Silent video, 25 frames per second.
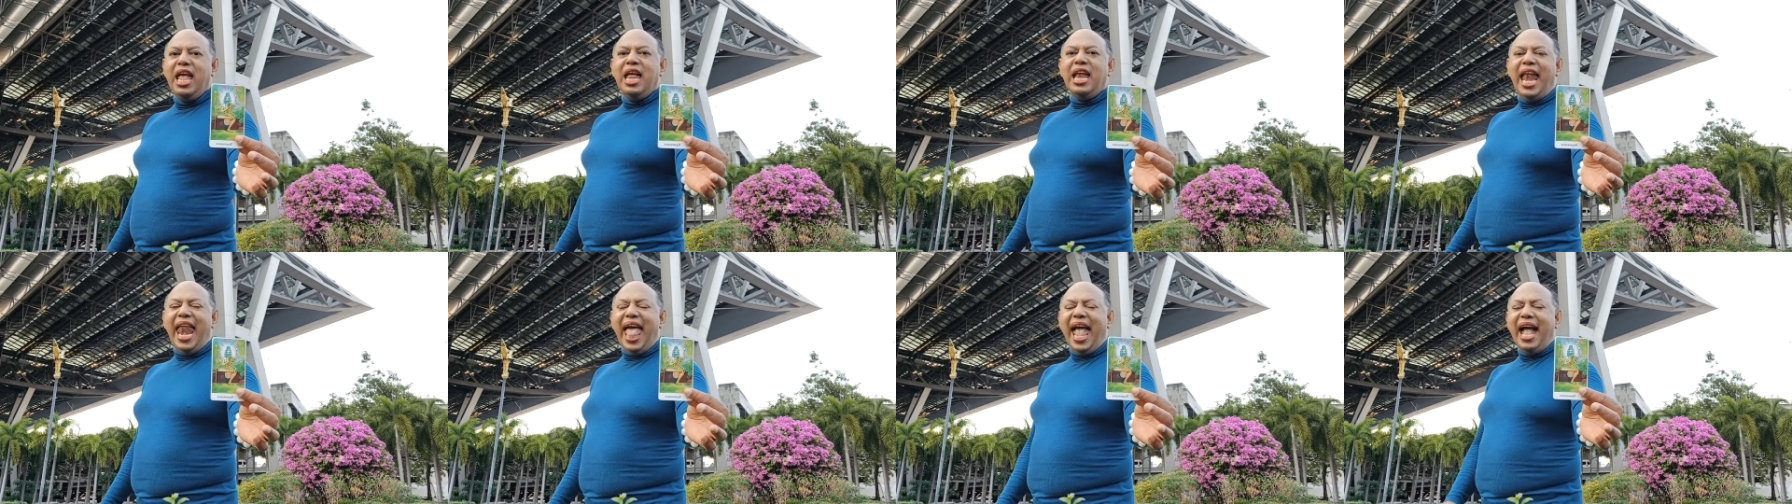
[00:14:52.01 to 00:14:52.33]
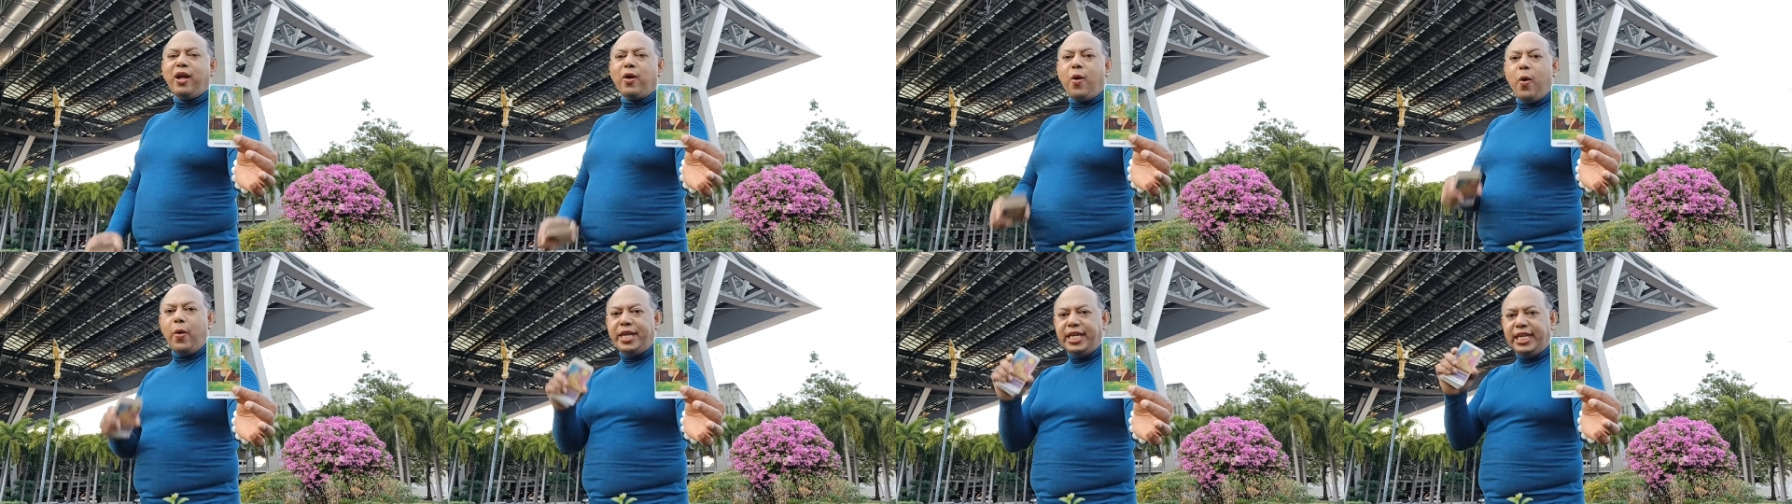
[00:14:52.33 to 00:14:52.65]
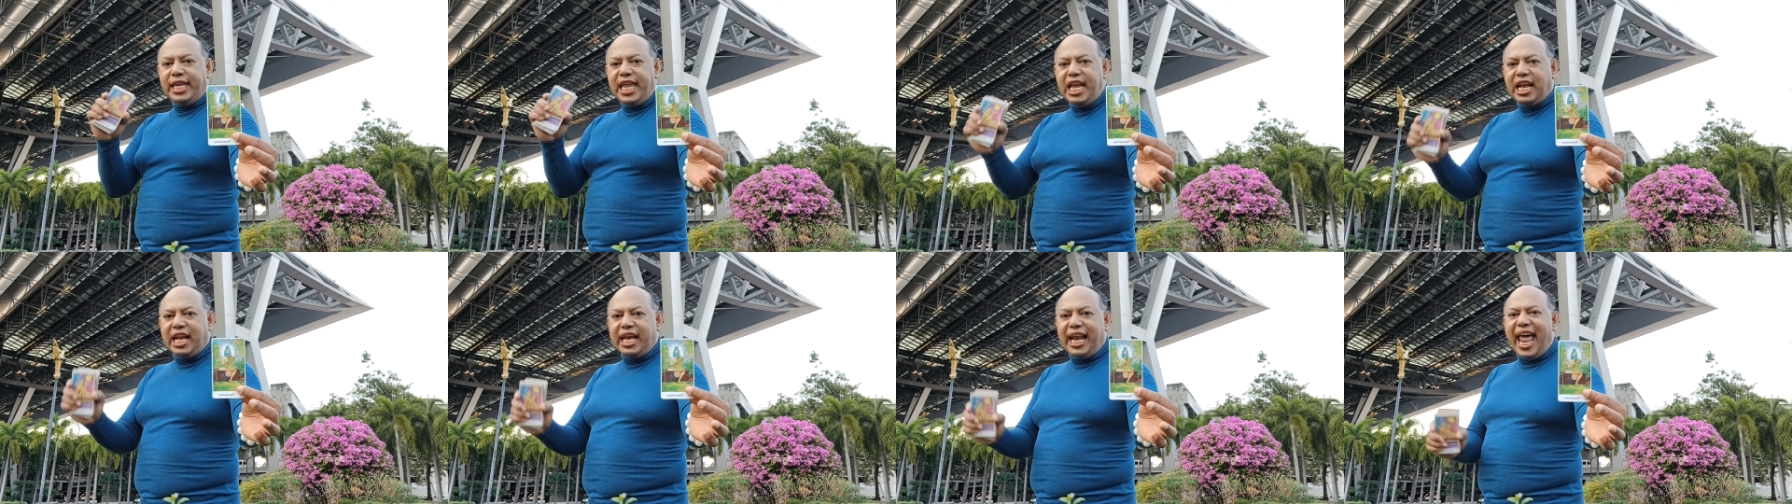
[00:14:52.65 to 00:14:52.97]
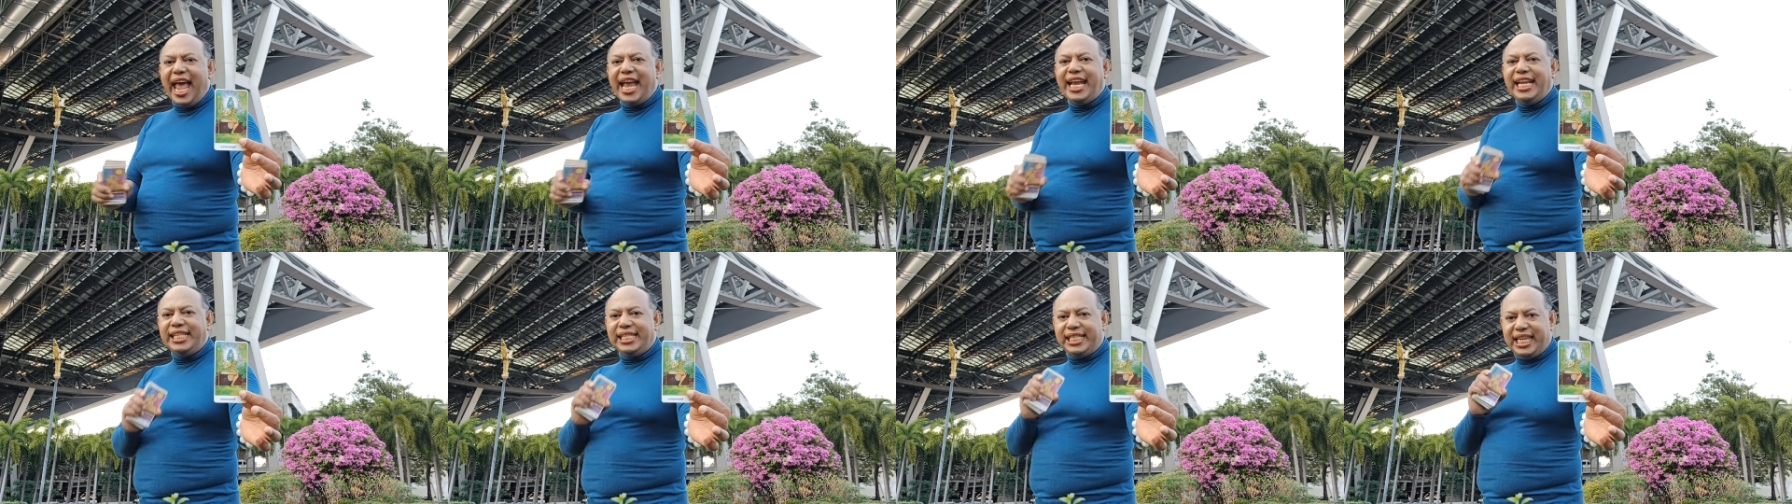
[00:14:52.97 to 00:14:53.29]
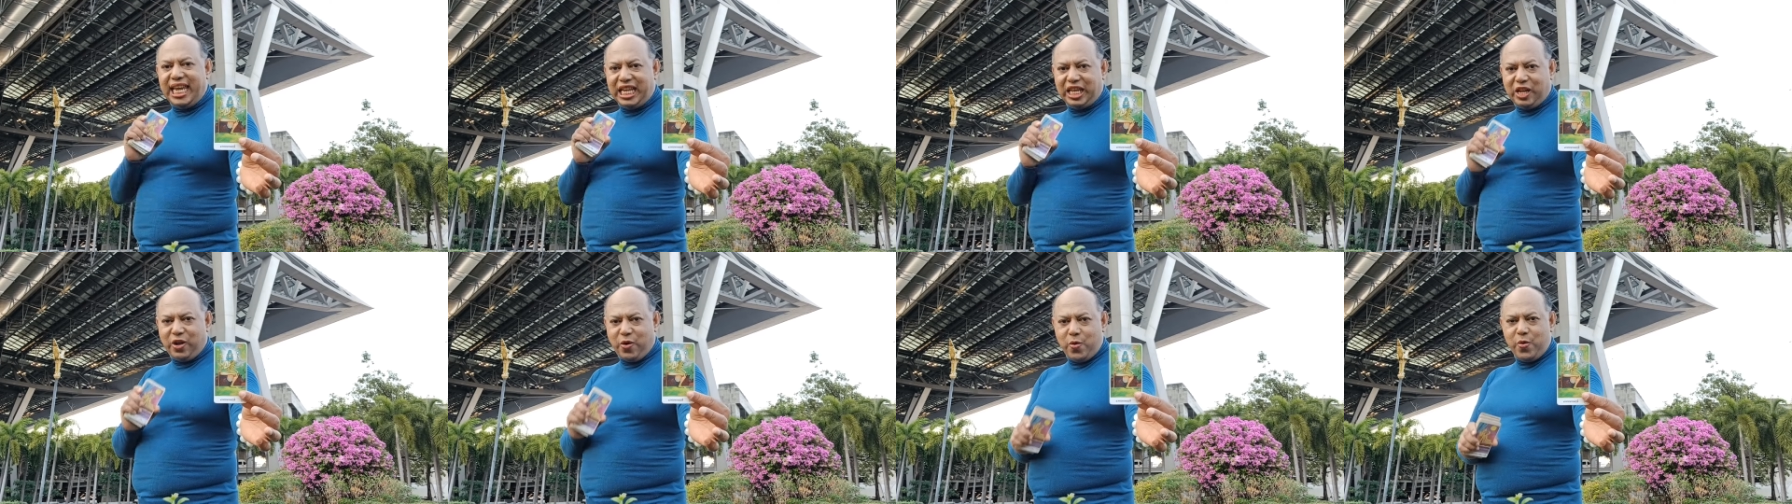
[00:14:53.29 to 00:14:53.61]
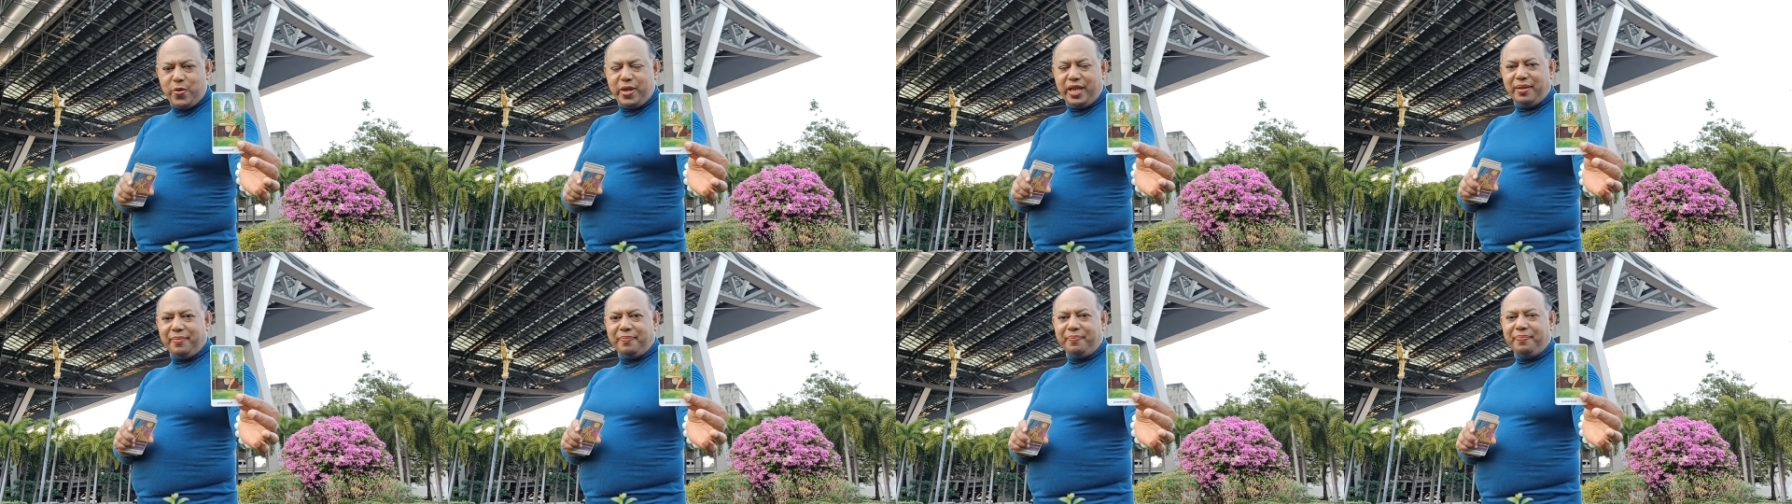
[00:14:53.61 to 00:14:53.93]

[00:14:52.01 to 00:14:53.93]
และคนที่ใกล้ชิดคุณ